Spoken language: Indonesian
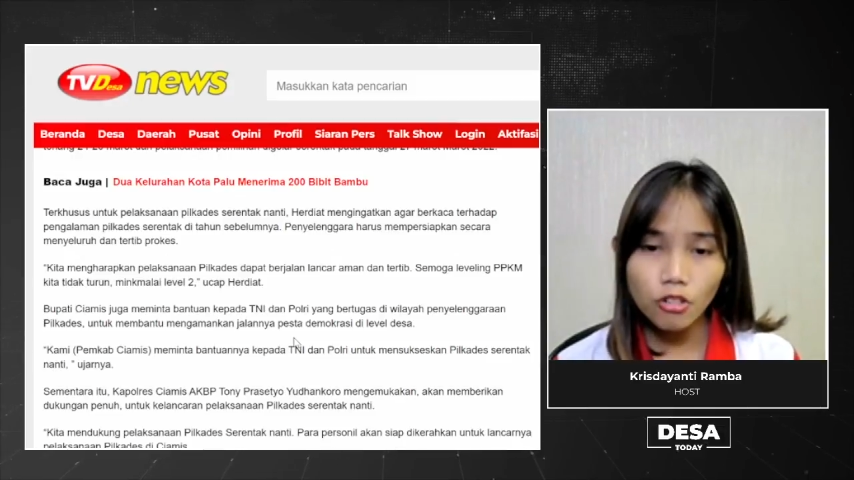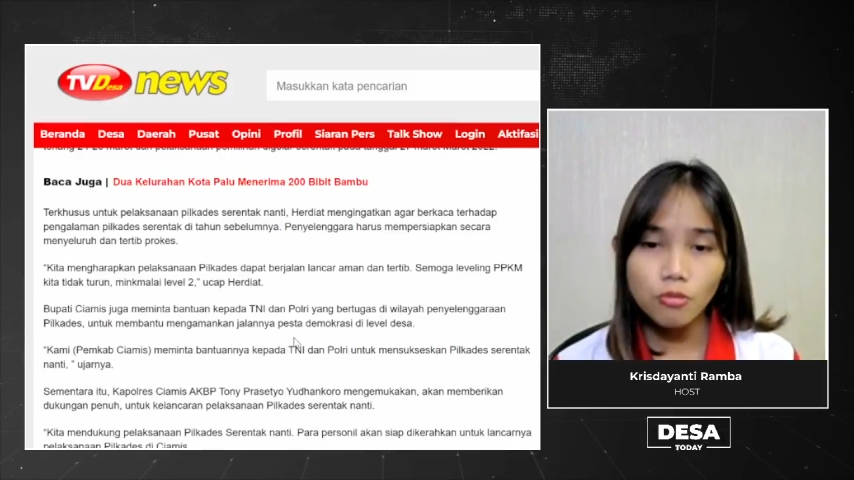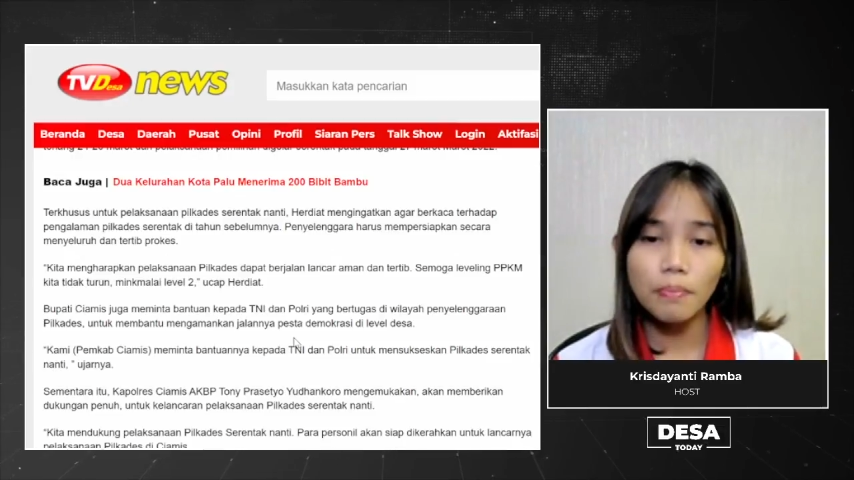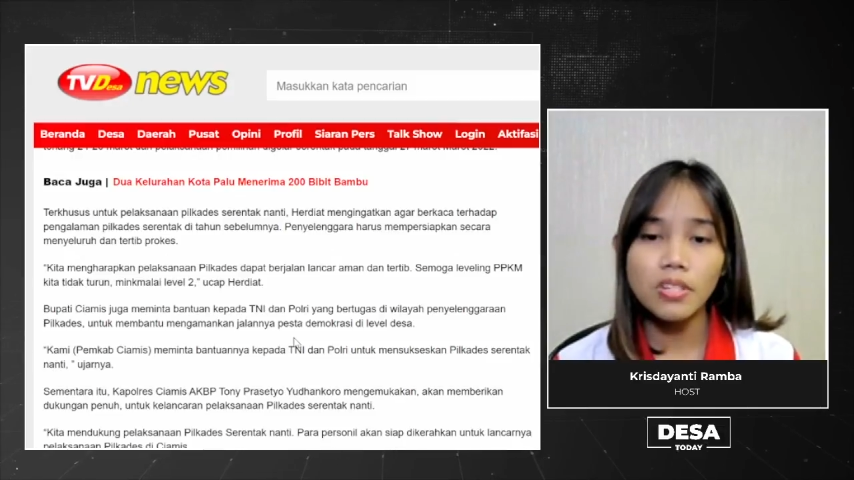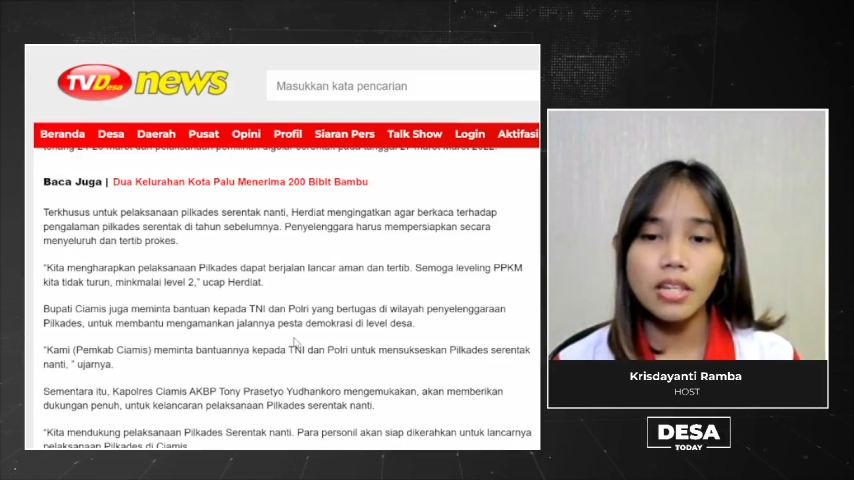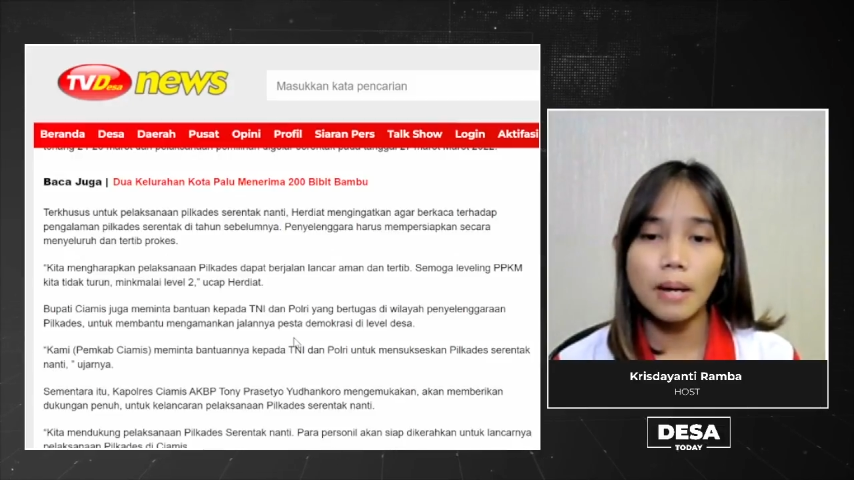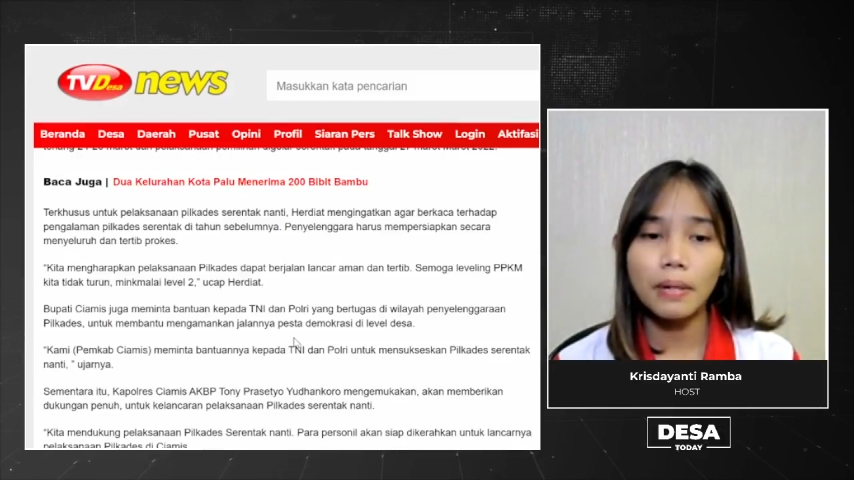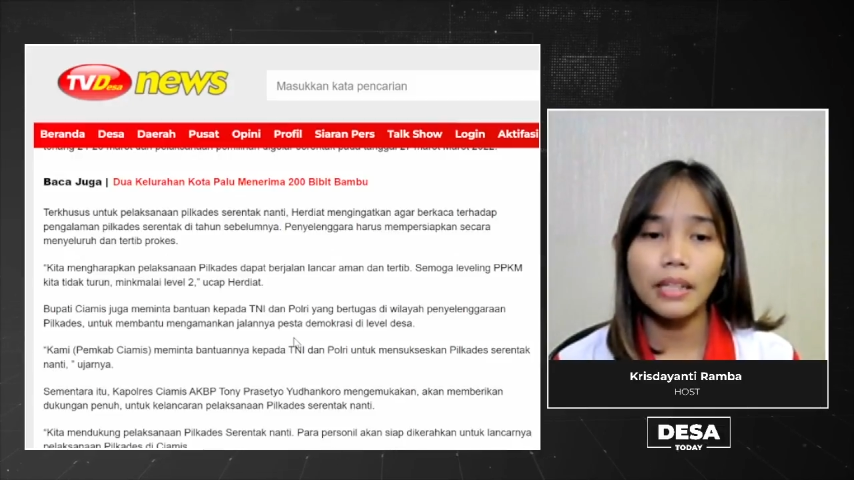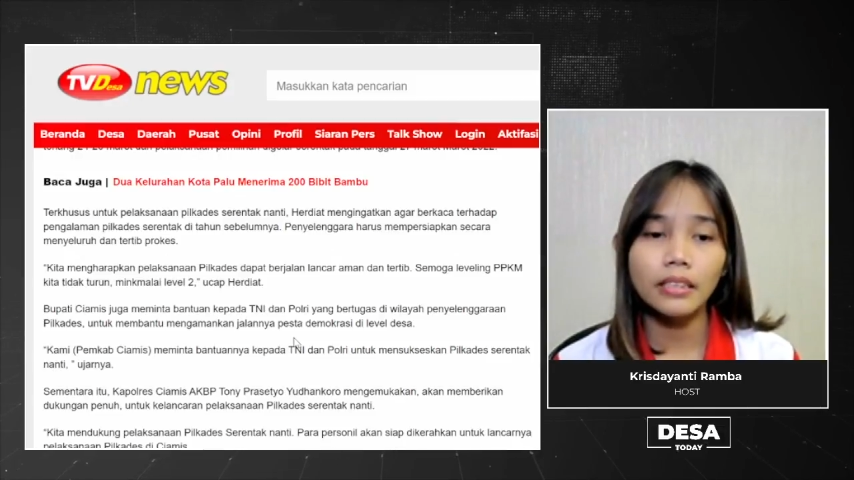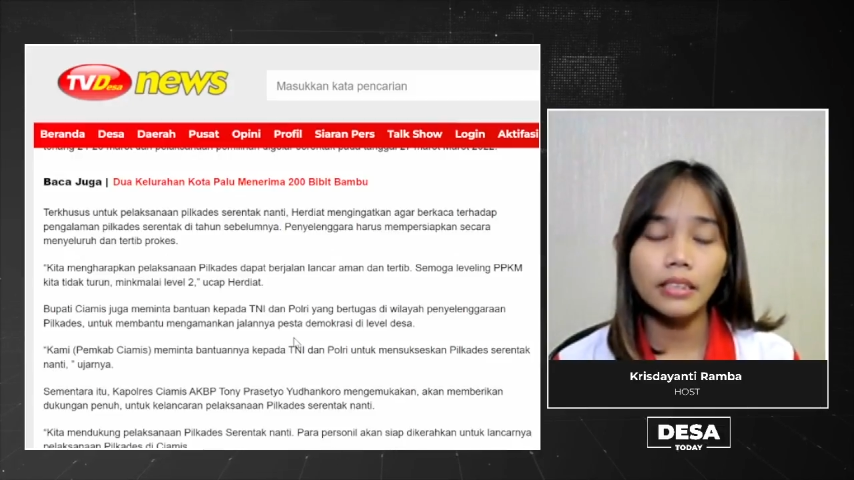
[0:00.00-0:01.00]

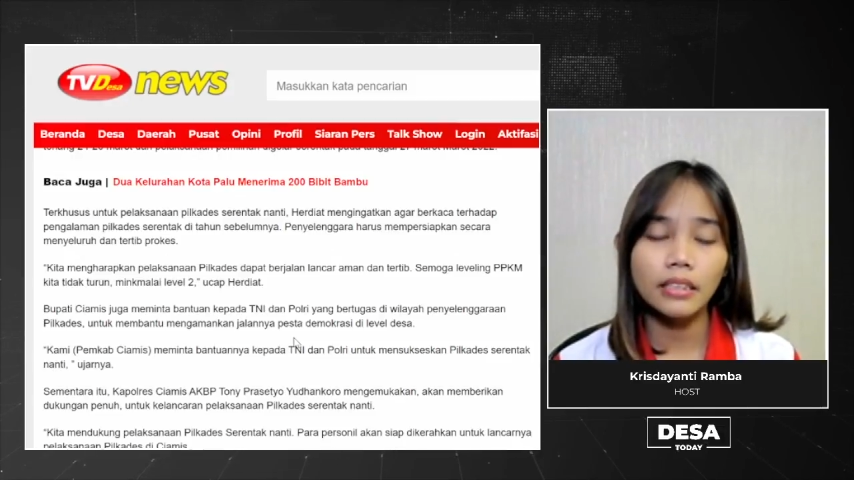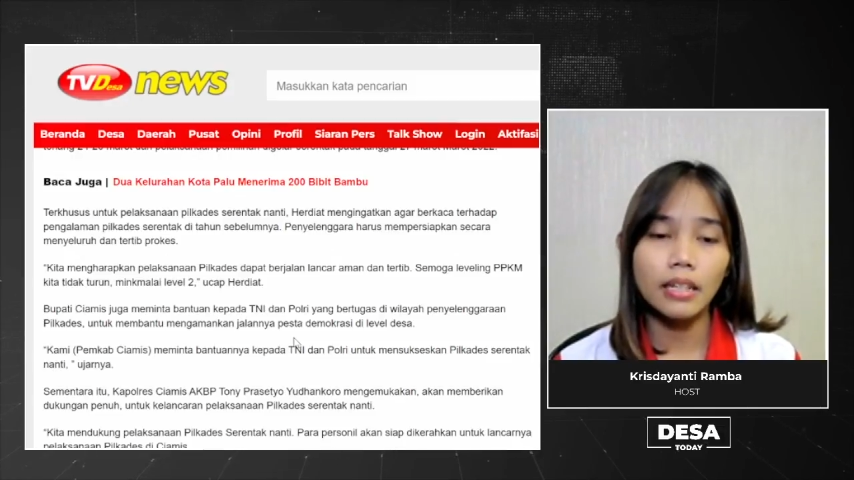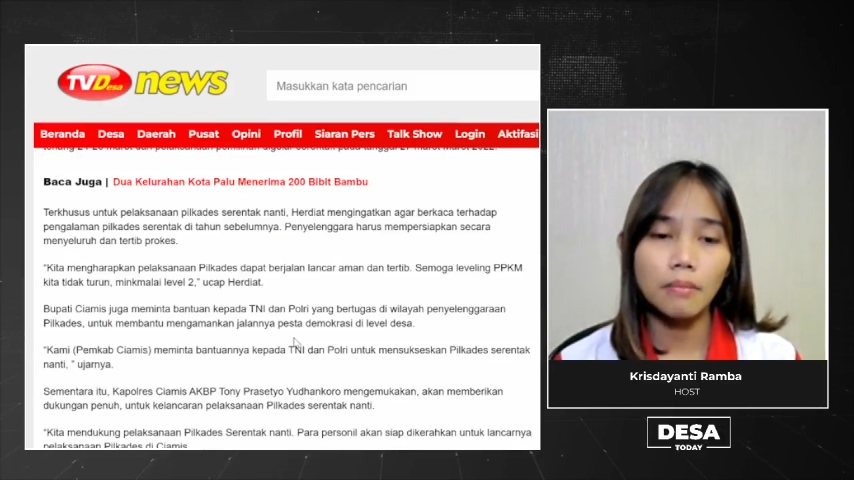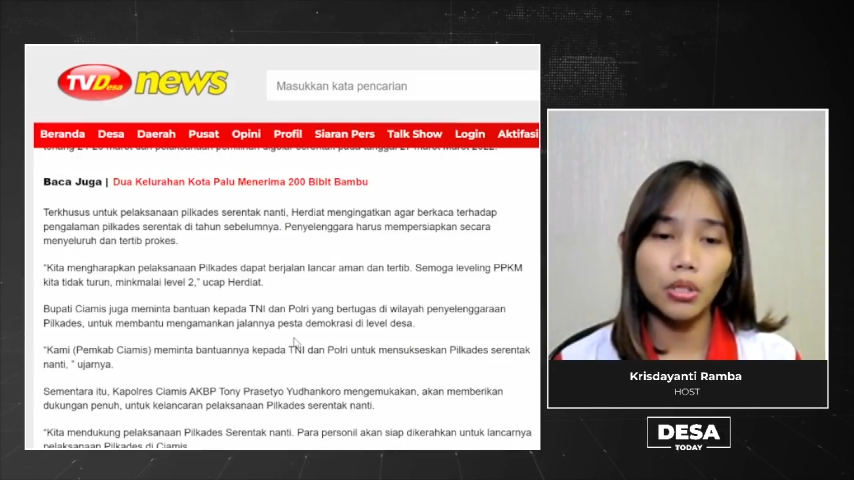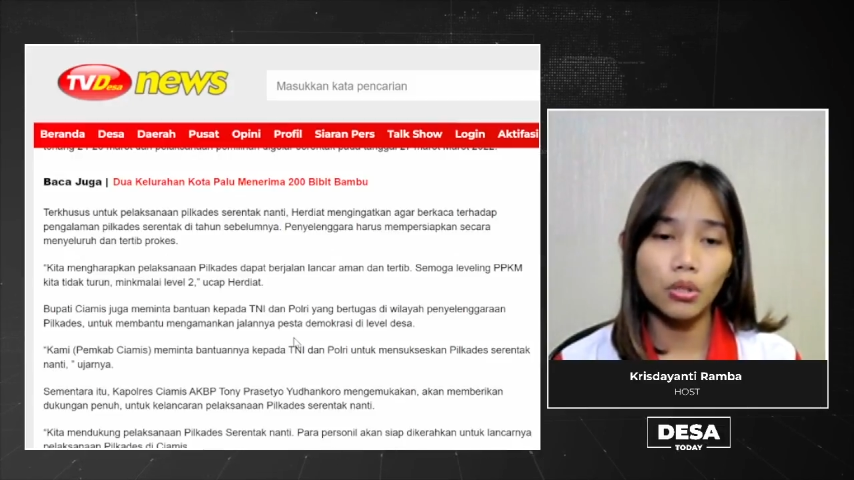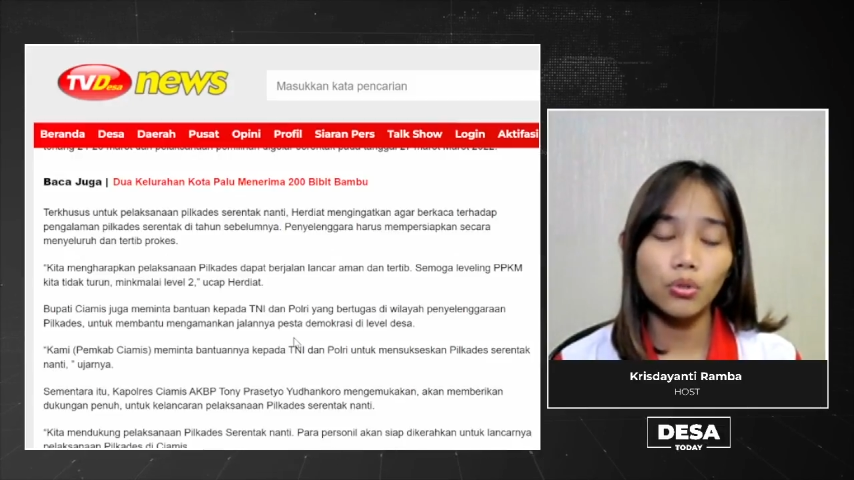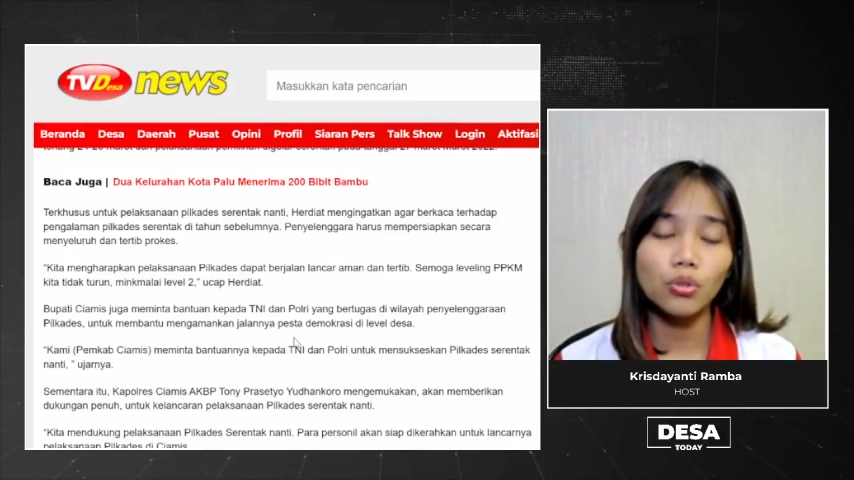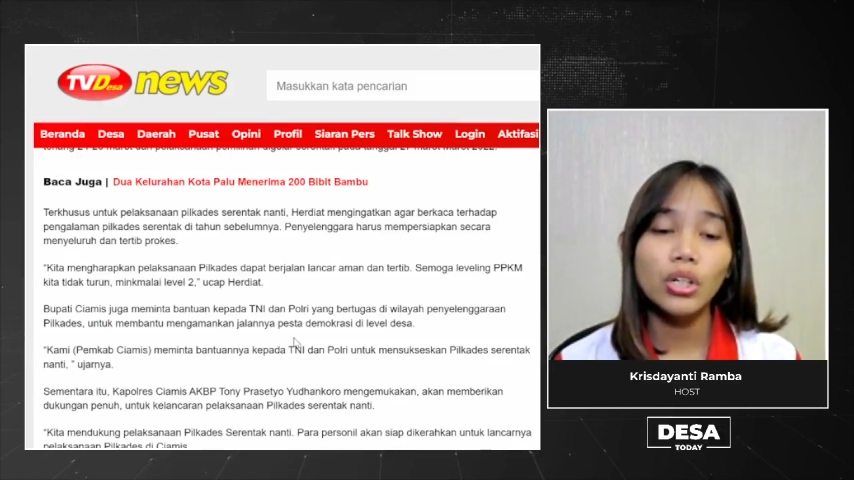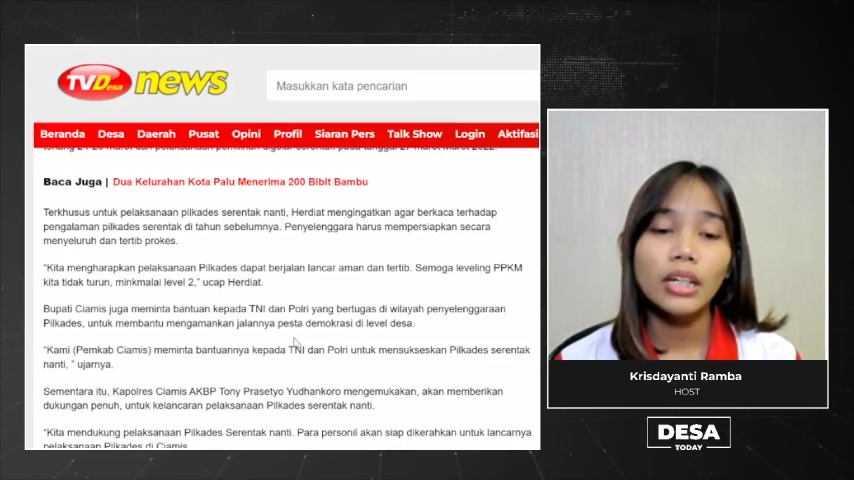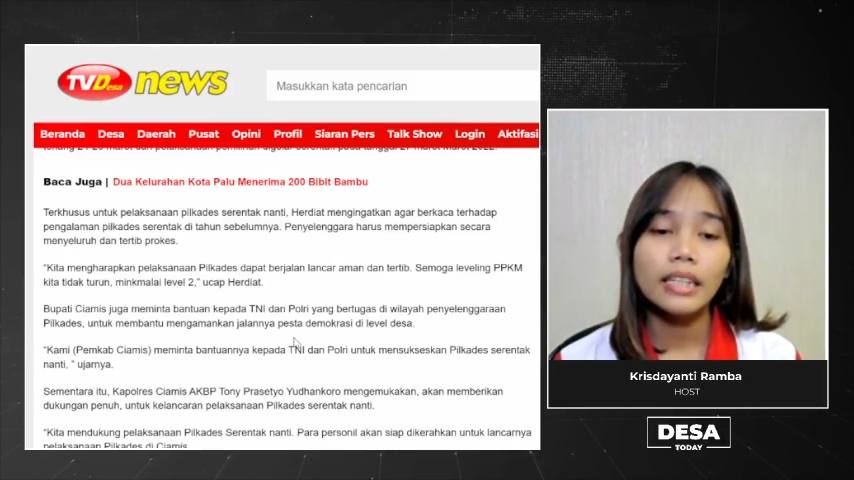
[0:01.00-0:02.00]
mempersiapkan secara menyeluruh